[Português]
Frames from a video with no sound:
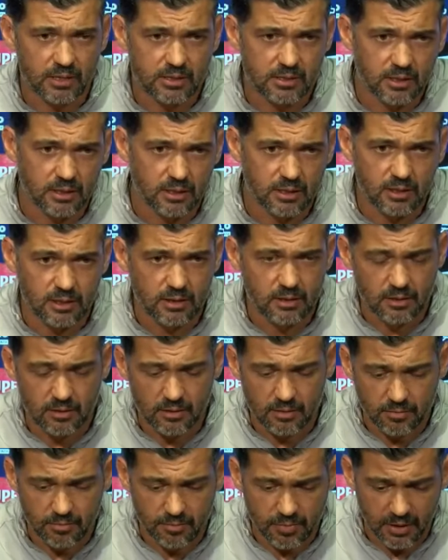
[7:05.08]

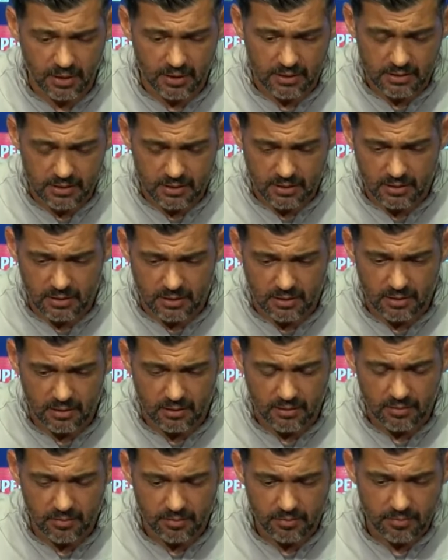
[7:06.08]
essa, para
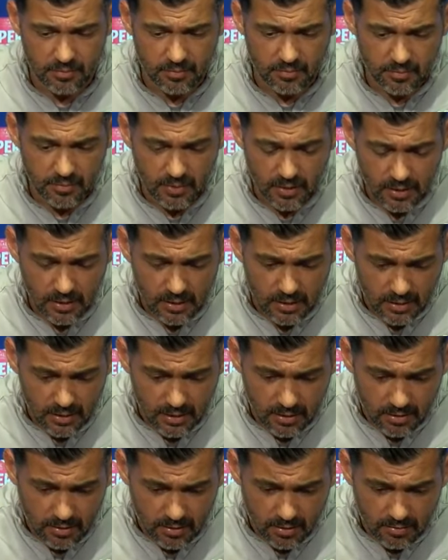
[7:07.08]
essa
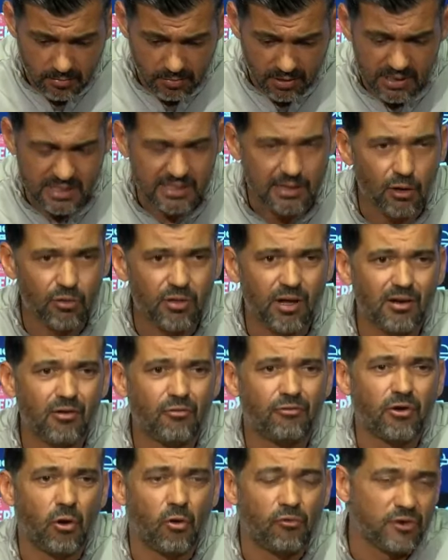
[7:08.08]
para esse caudal
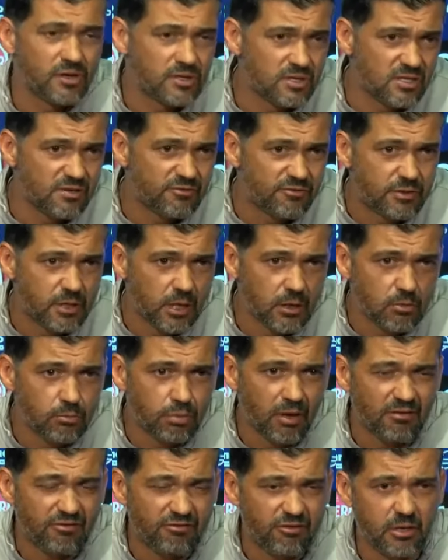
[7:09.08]
ofensivo que tem o
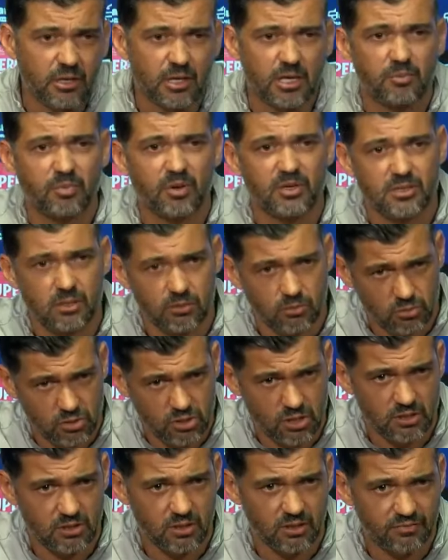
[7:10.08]
Benfica, para essa
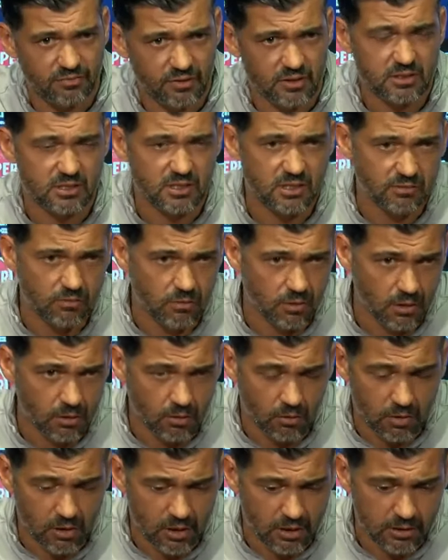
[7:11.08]
consciência defensiva,
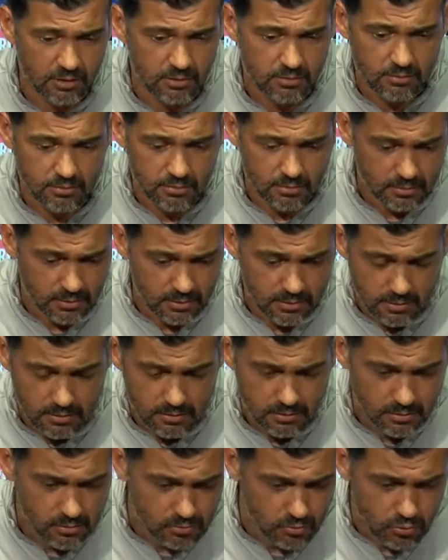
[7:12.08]
olhando
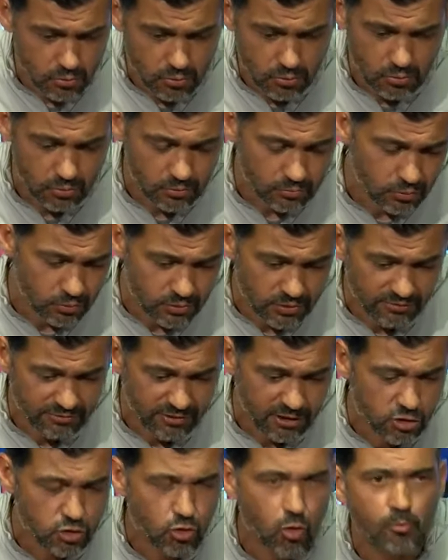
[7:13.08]

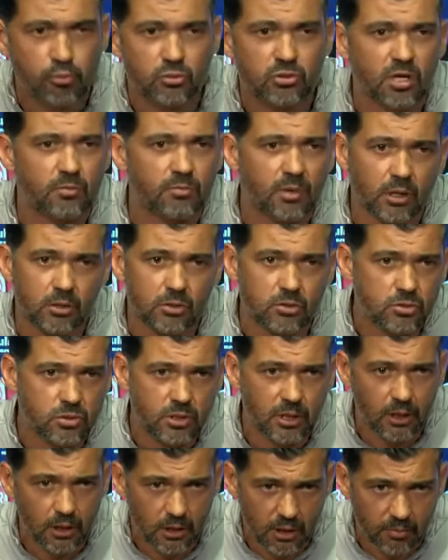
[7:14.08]
diferentes comportamentos
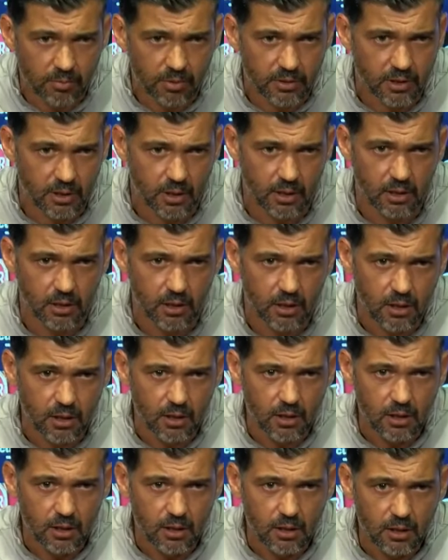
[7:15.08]
que a equipa tem
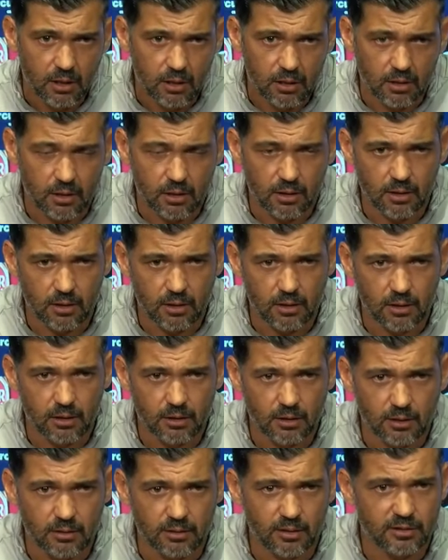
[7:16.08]

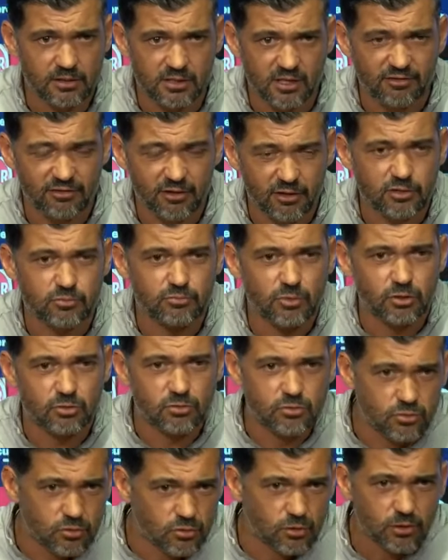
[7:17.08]
uh, nesses diferentes
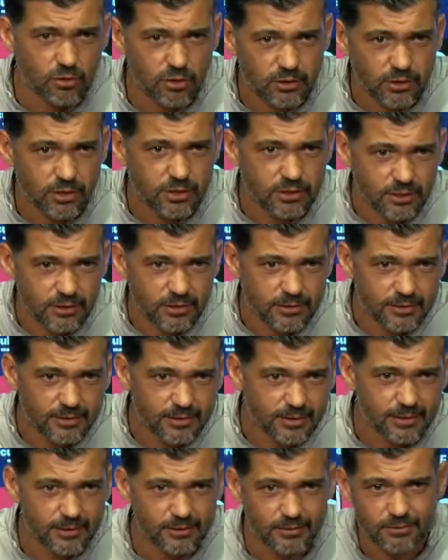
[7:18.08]
momentos do jogo, ou seja,
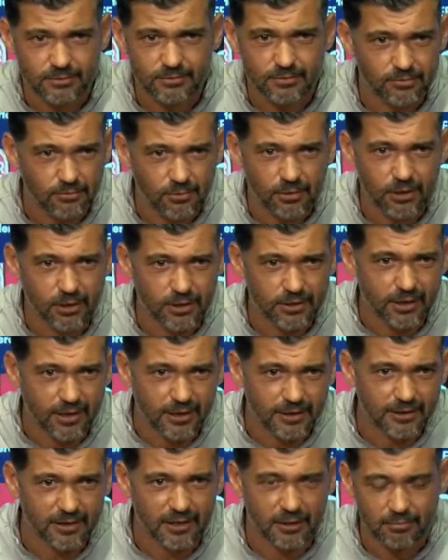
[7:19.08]
naqueles, não vou querer
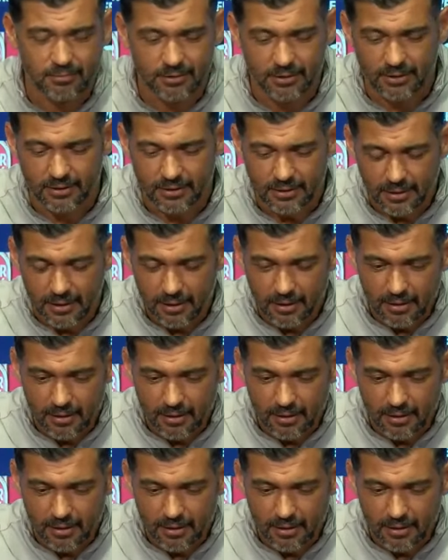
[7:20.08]
estar aqui a repetir,